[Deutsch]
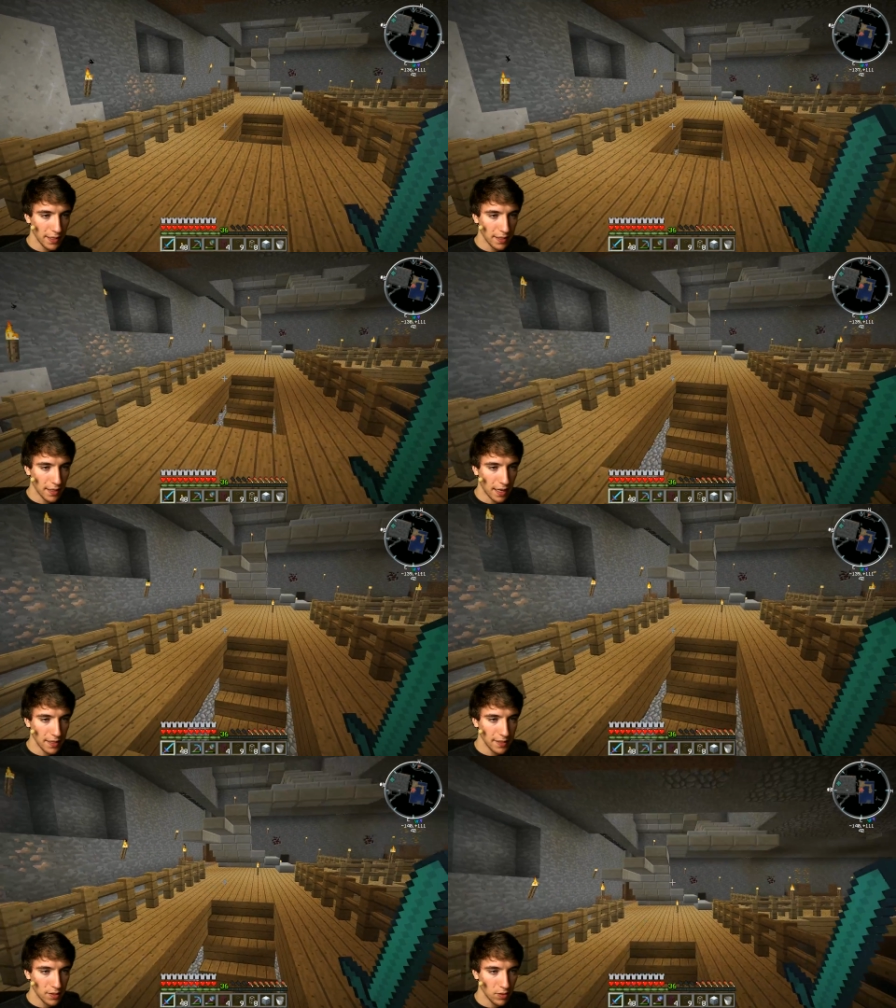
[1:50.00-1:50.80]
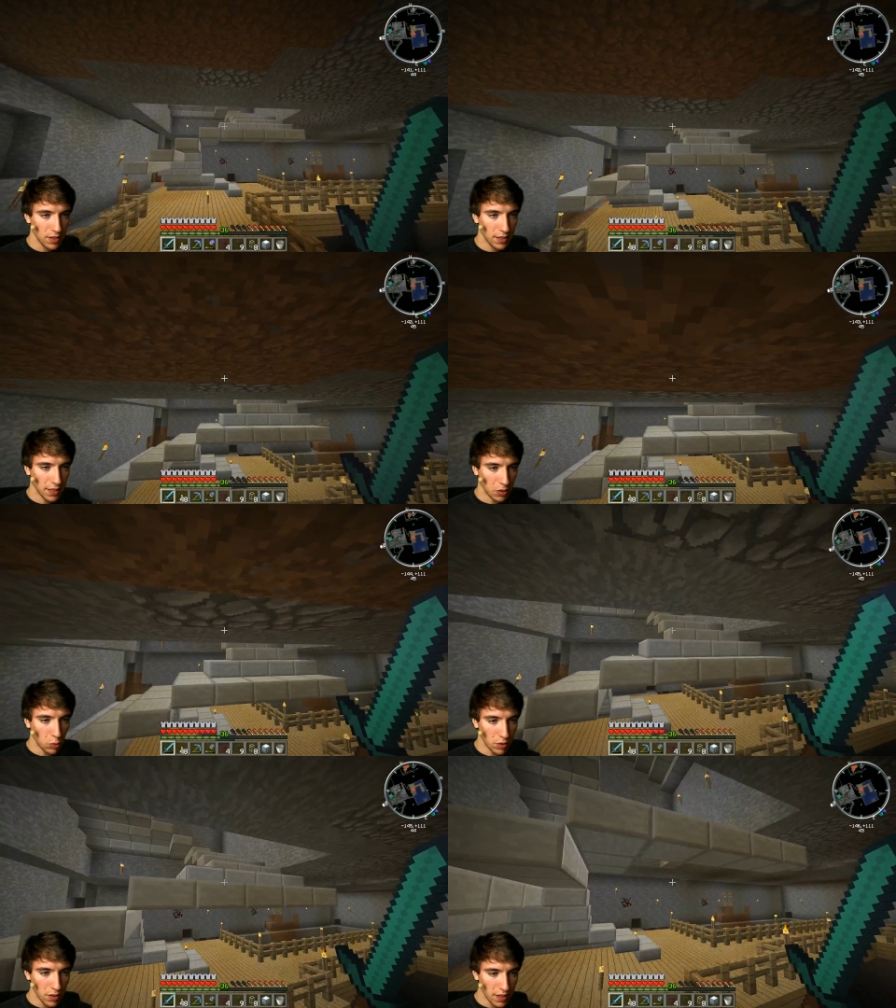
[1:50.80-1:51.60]
landet alles Zeug hier drin.
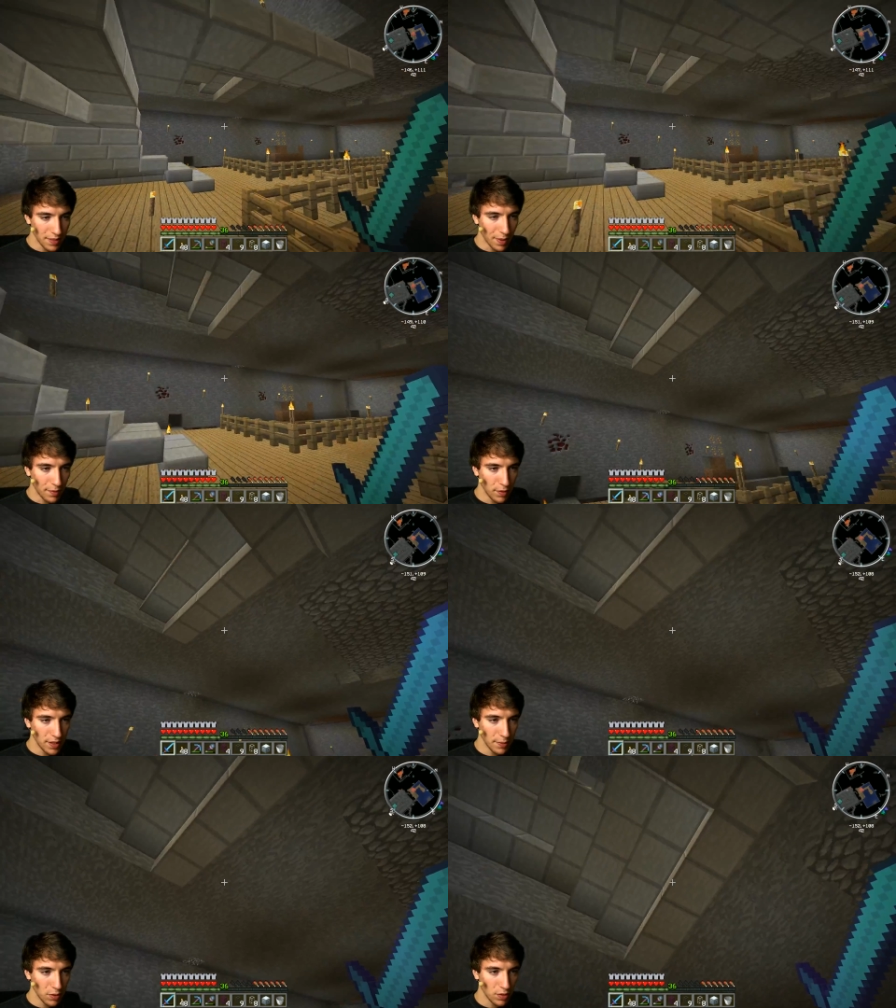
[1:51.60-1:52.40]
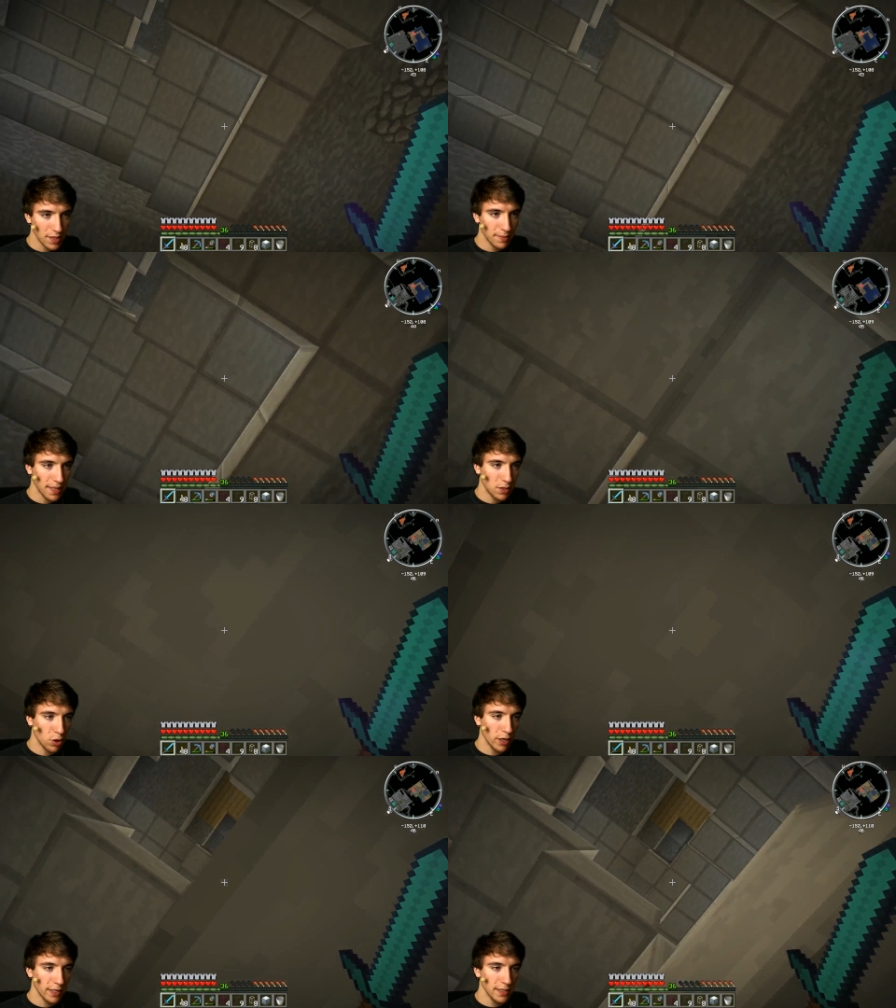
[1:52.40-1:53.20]
Gut, jetzt machen wir uns nämlich noch zwei
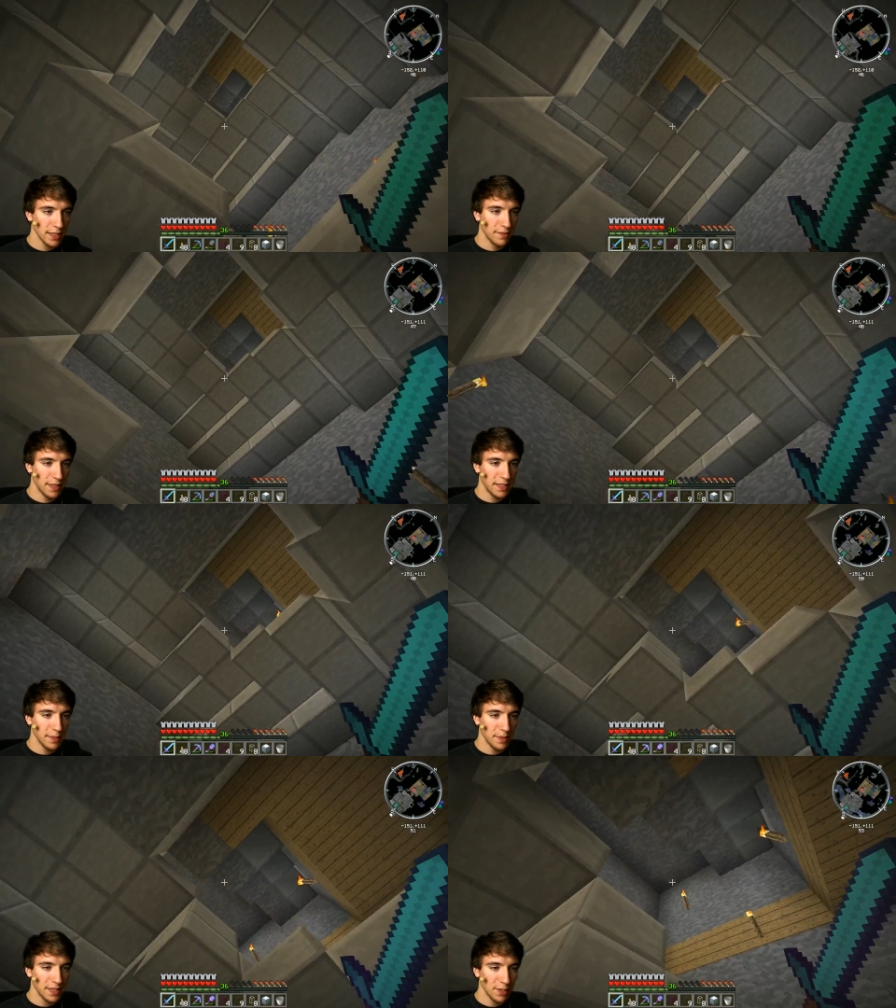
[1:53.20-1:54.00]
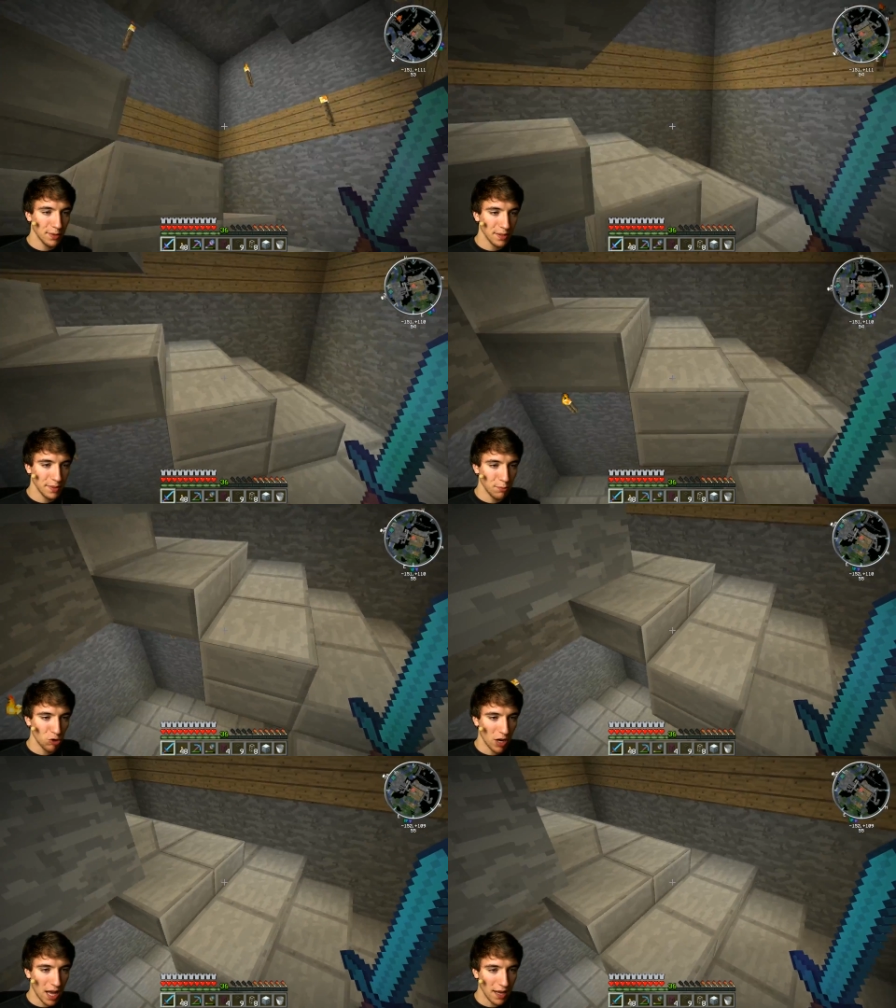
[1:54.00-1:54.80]
Turtles. Ich will jetzt nämlich sehen, ob das mit dem
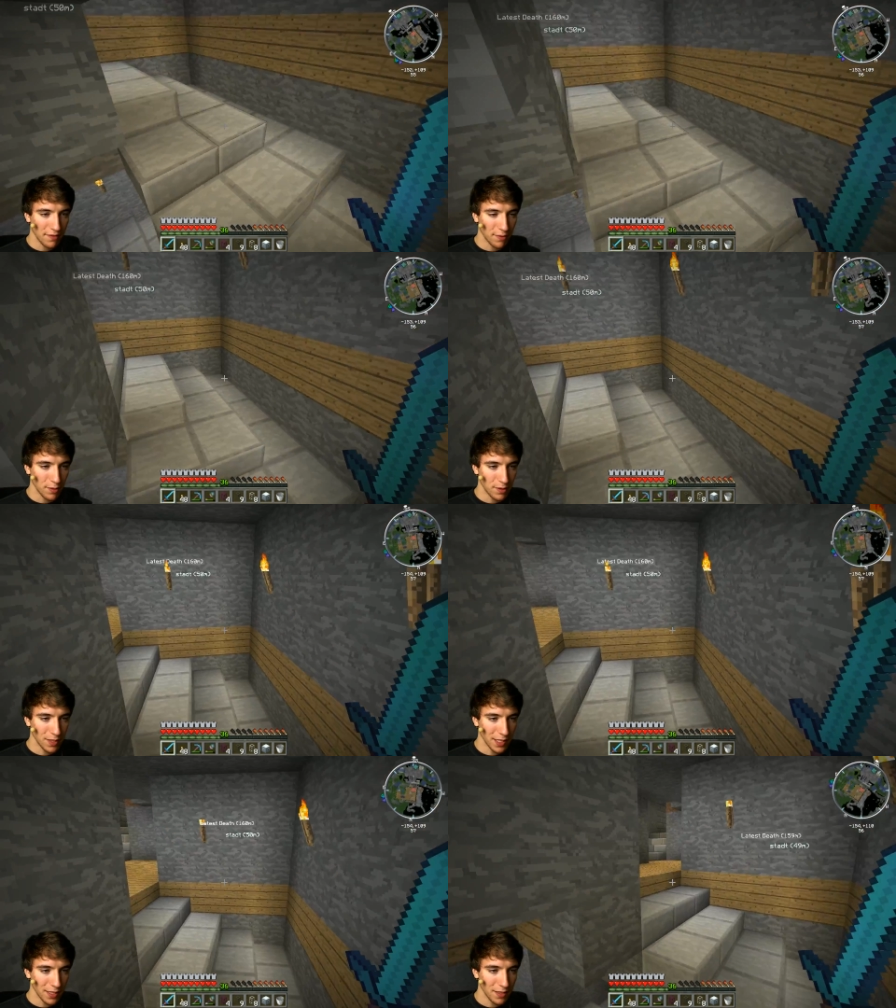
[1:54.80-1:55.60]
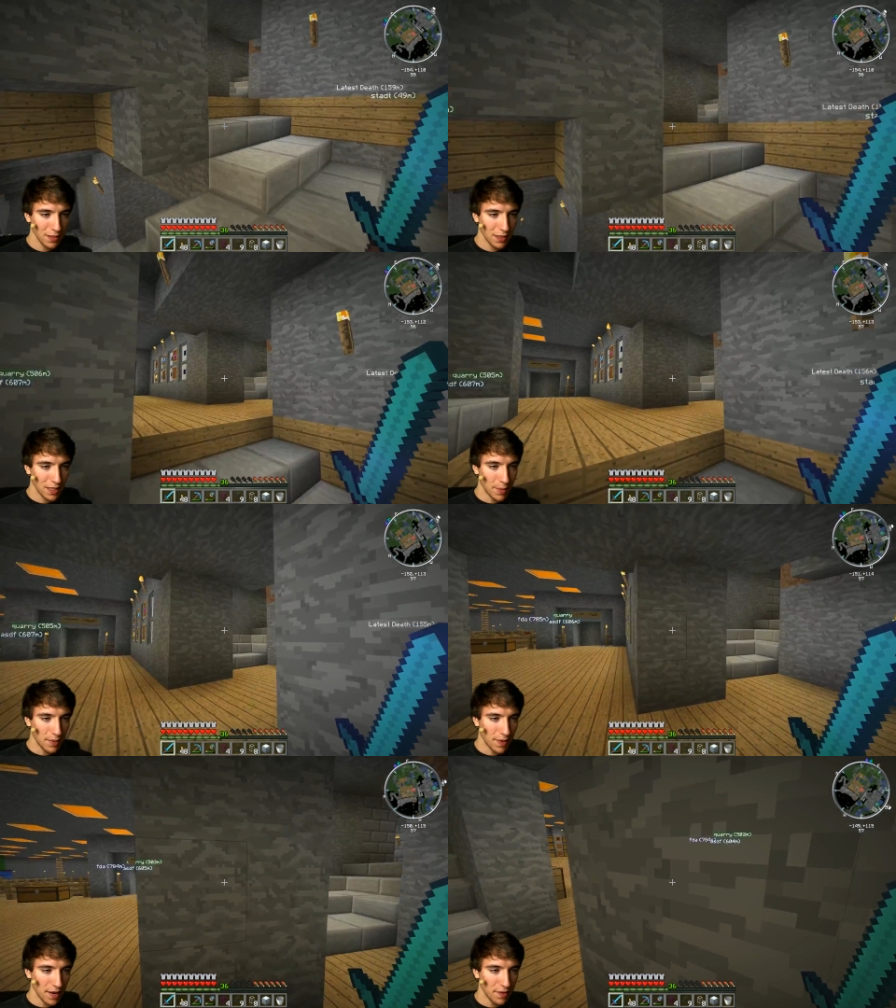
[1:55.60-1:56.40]
Schlagen funktioniert.
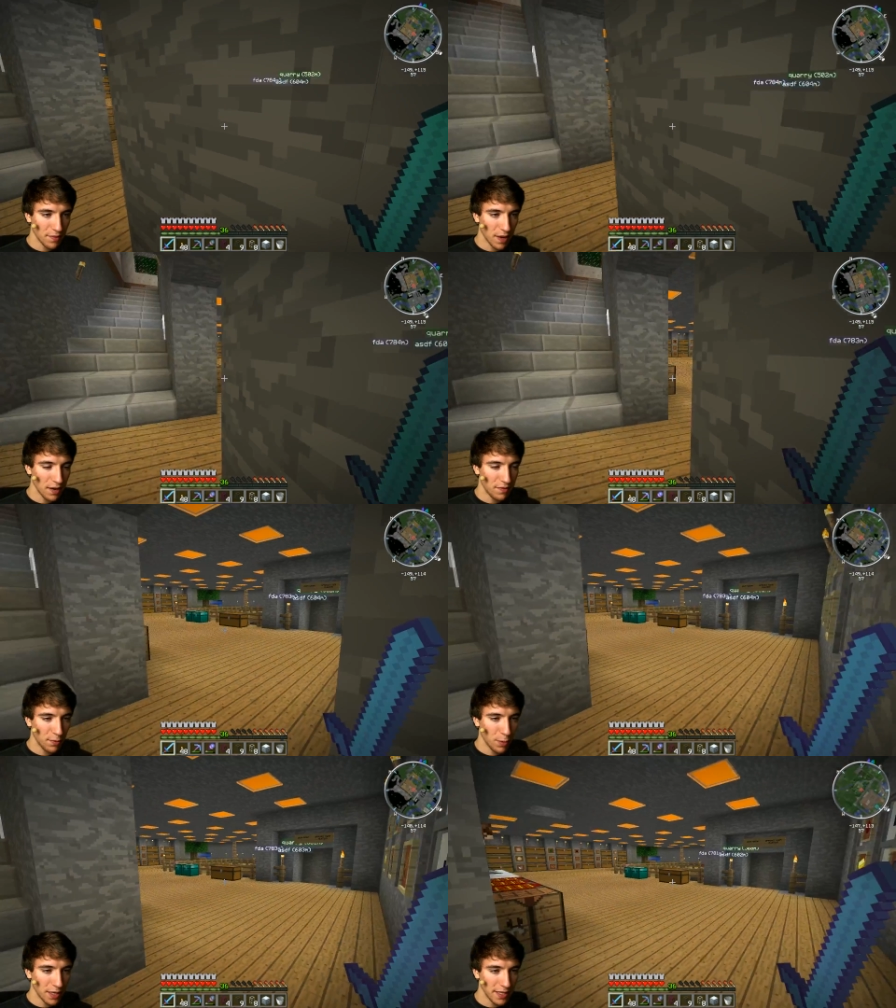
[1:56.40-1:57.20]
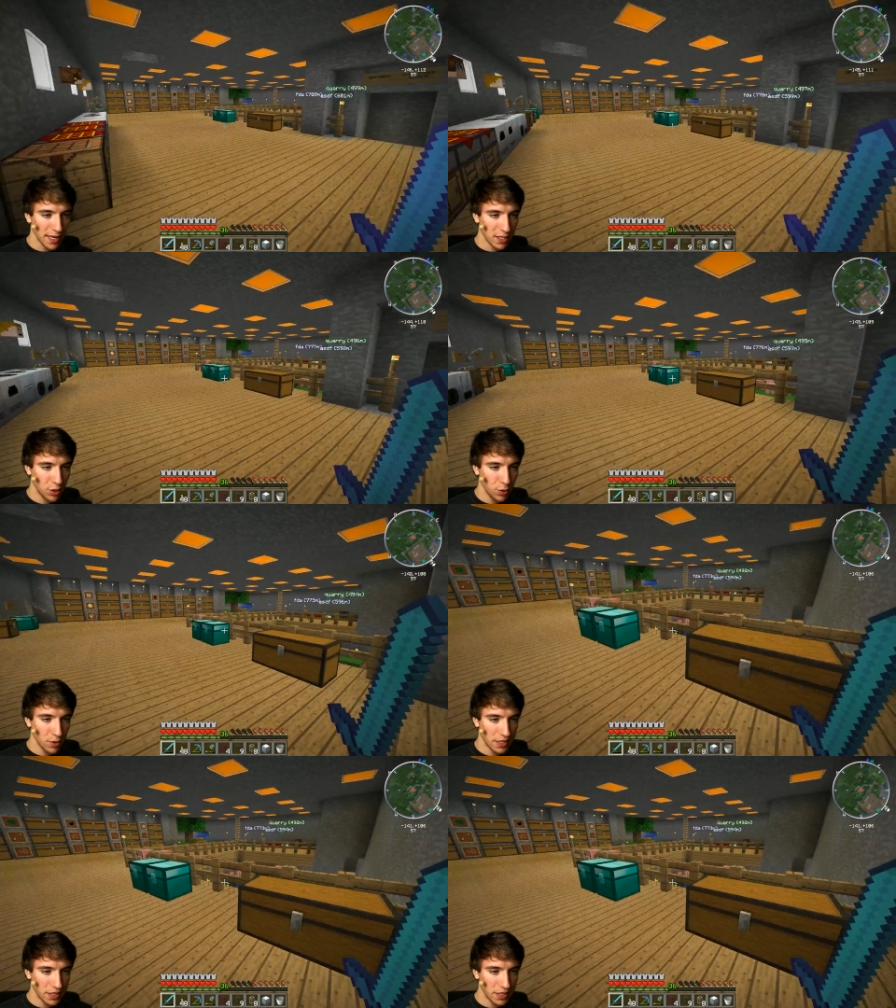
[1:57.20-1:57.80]
machen wir einfach while Through Attack Do.